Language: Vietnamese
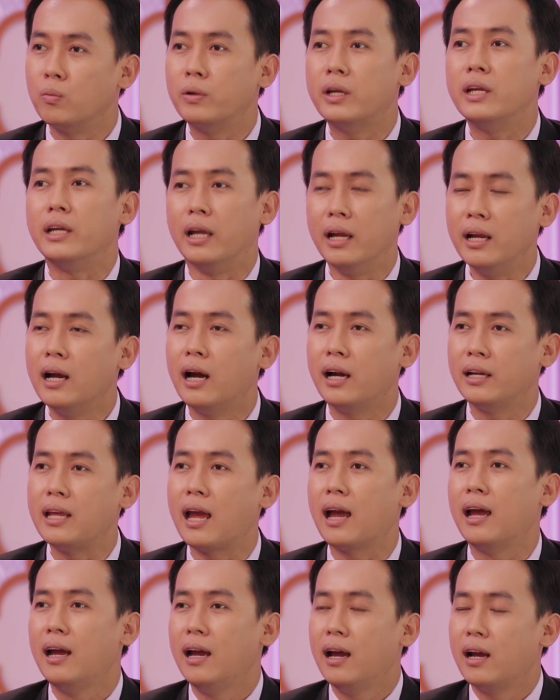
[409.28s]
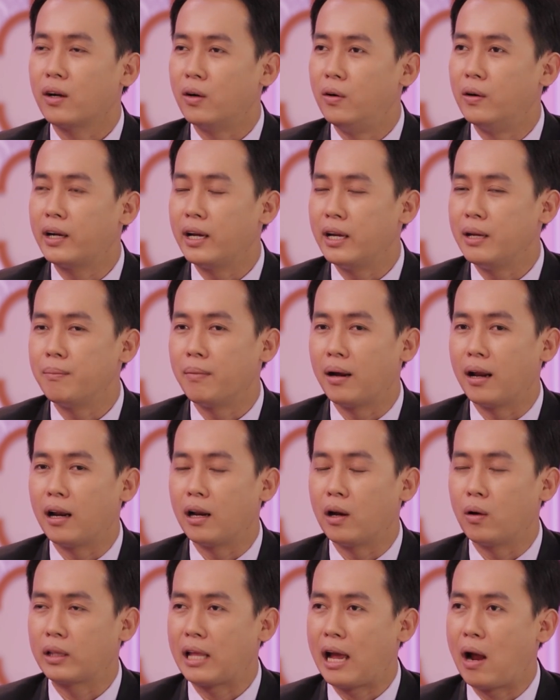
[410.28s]
Uh, rung khi nghỉ ngơi nha. Còn khi
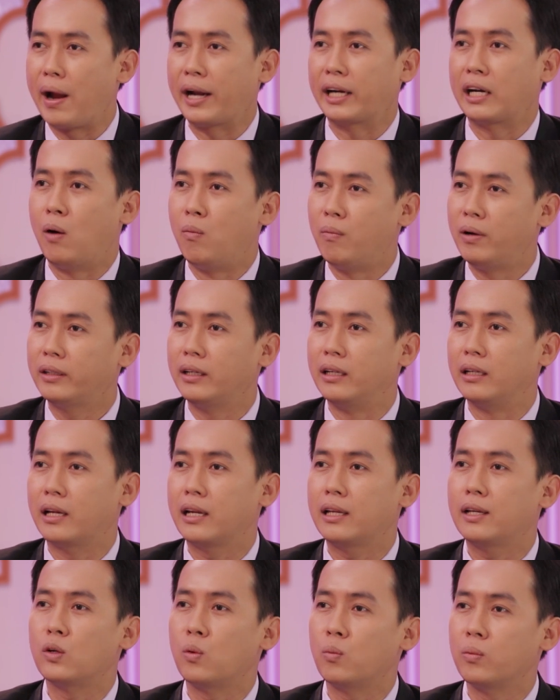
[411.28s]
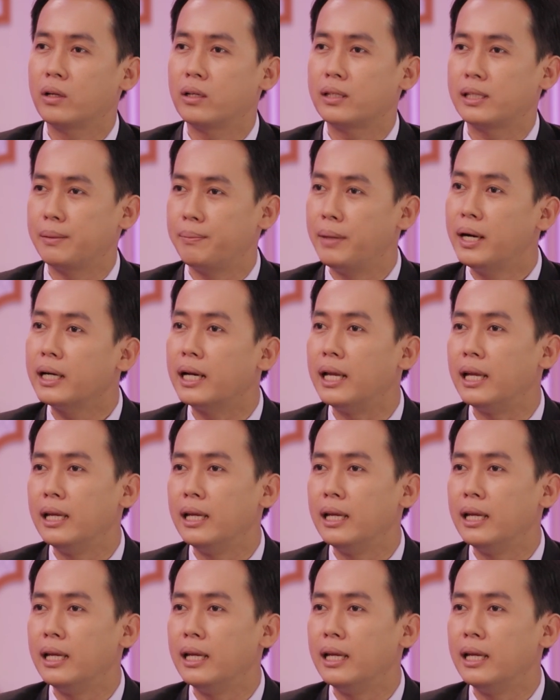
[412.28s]
mà ta hoạt động thì cái rung nó sẽ bớt